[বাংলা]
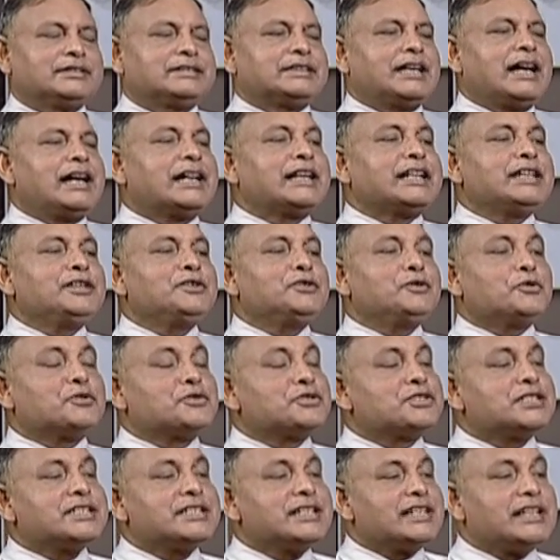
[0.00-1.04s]
তার কিন্তু
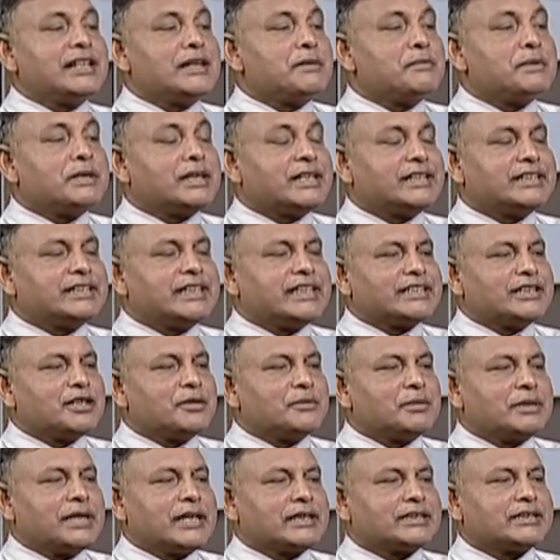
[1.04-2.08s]
অক্সিজেন লেভেলটা দেখতে
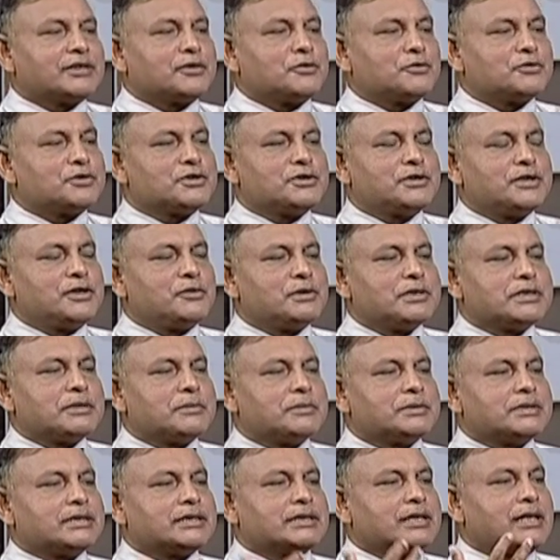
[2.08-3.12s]
হবে ডাক্তার অস্থির হয়ে
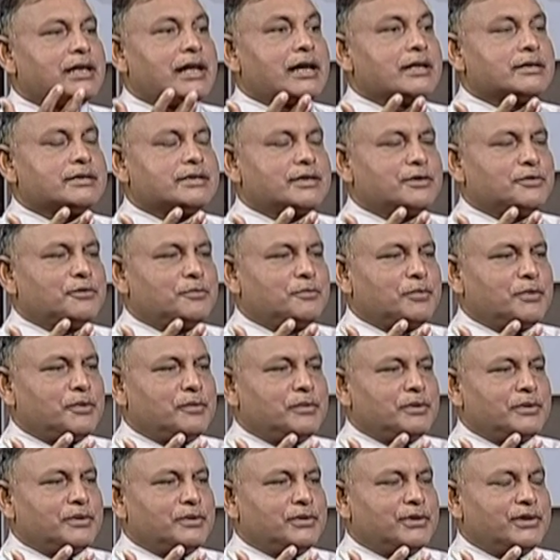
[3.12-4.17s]
যাবেন যে তার লাংসে কোনো
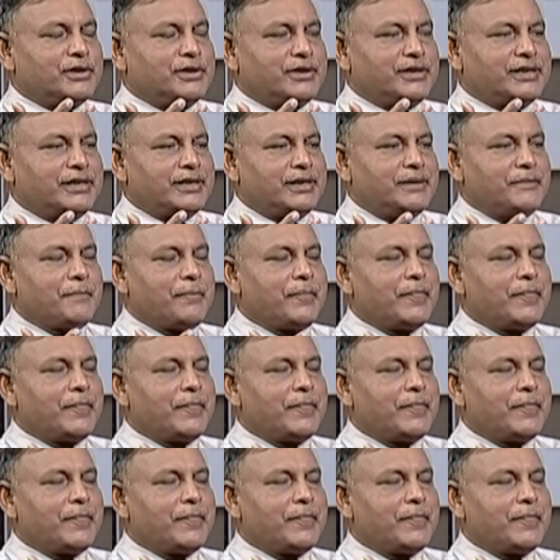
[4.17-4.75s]
প্রবলেম কি কিনা